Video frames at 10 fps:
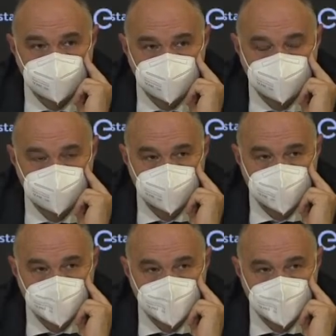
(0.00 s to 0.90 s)
pero ¿te
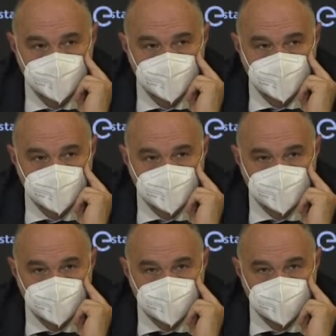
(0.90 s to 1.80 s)
cambia mucho el equipo
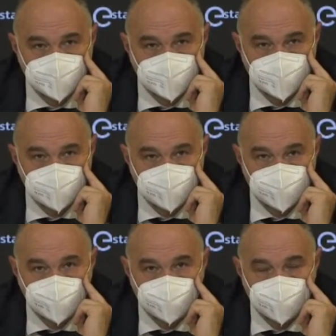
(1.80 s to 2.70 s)
este año?
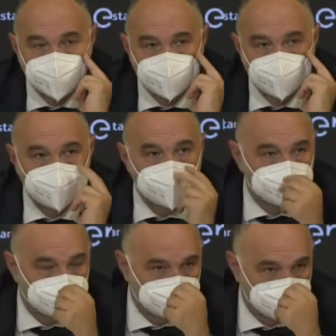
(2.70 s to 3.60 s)
¿O con la idea que tienes de